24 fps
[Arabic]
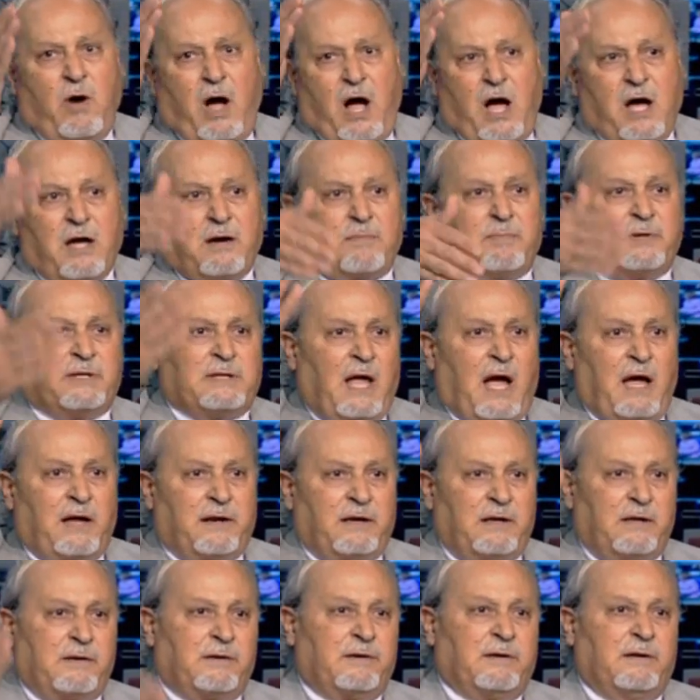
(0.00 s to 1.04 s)
وحرب
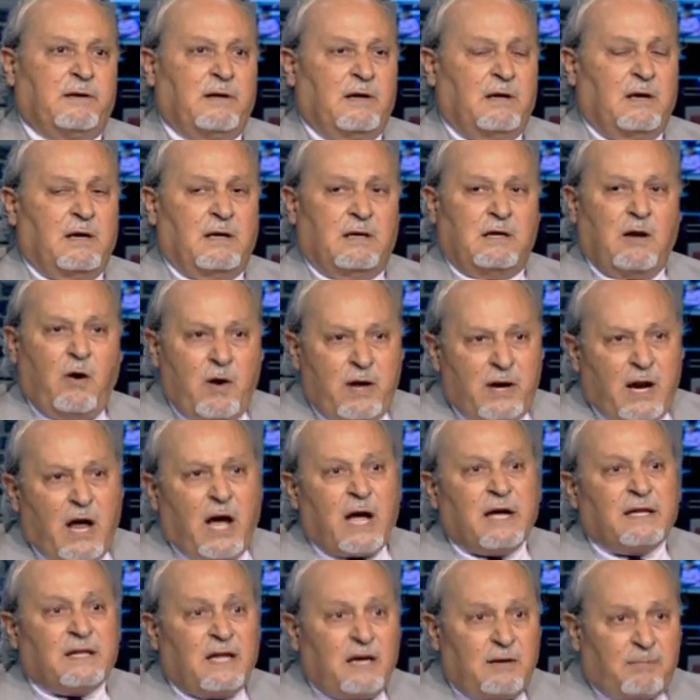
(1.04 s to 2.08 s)
التحرير طيب لوين
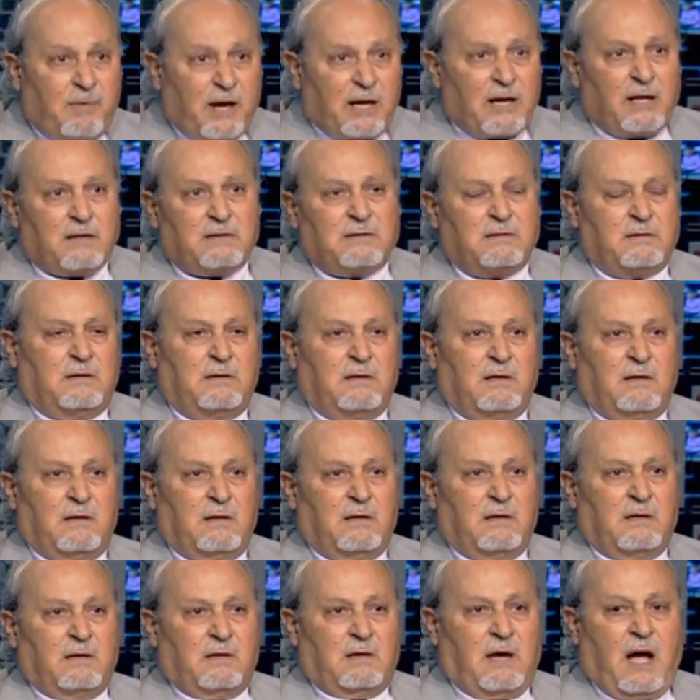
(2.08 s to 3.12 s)
اخذ البلد؟
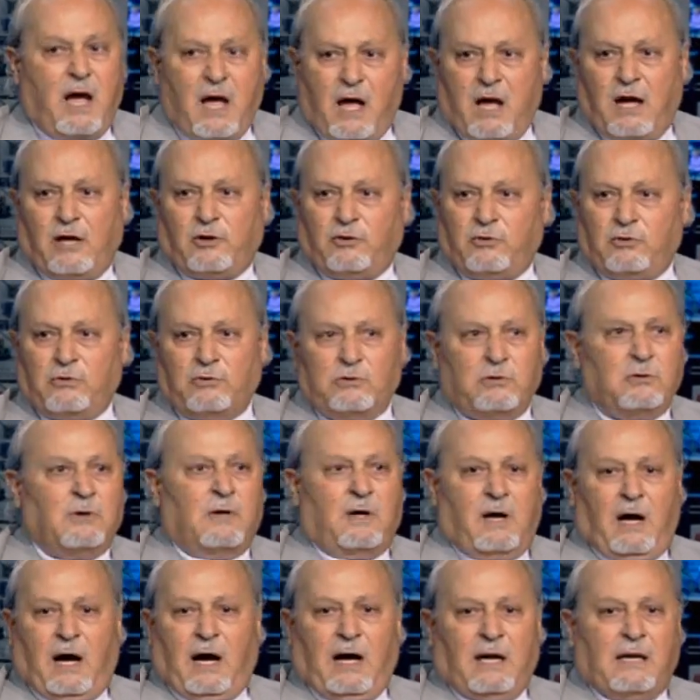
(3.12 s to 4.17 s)
اخذوا
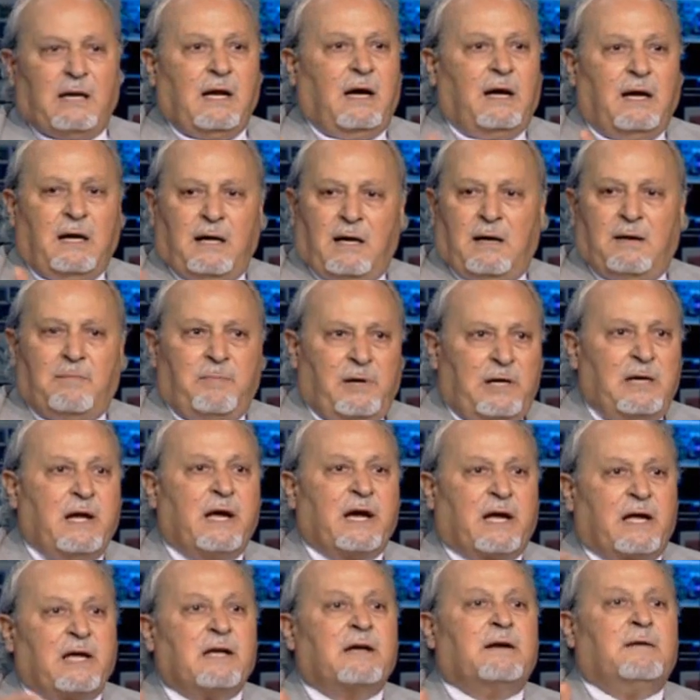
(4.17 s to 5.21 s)
على
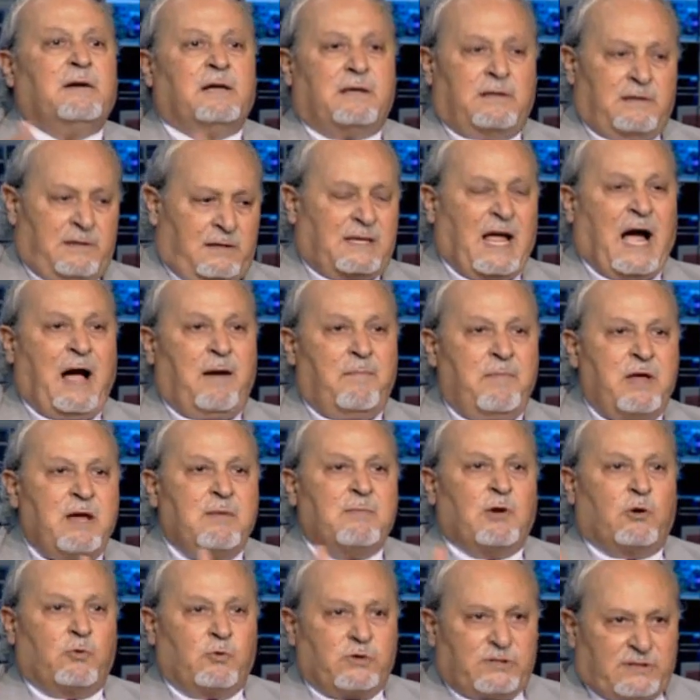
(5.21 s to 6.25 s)
بالاخر
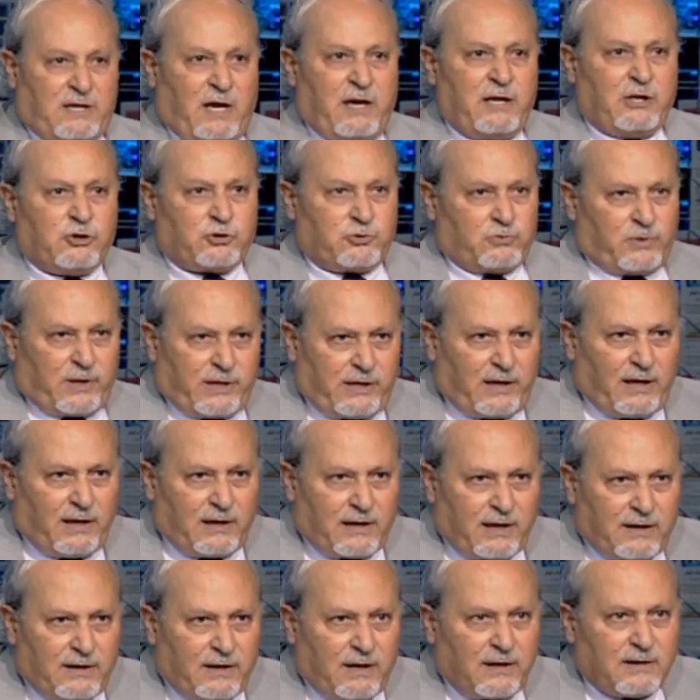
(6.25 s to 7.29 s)
تعميم الوصايه السوريه
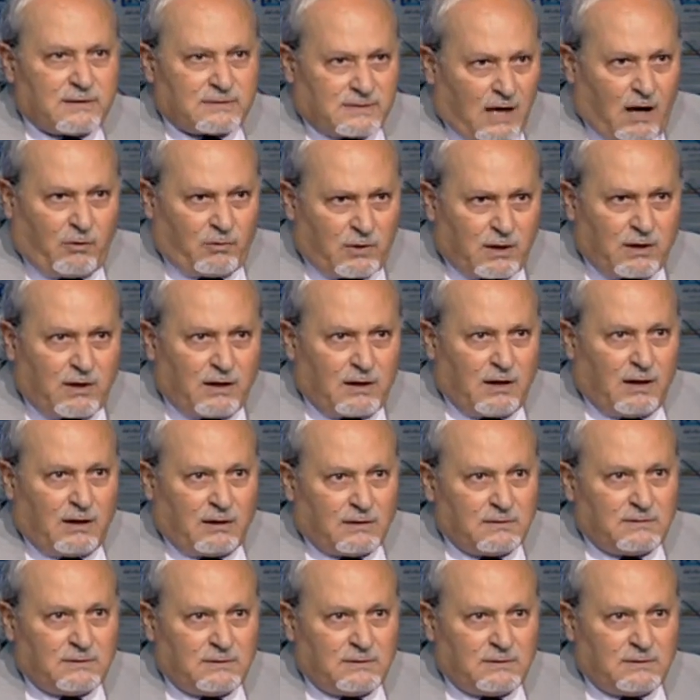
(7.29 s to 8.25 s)
علينا صح ولا لا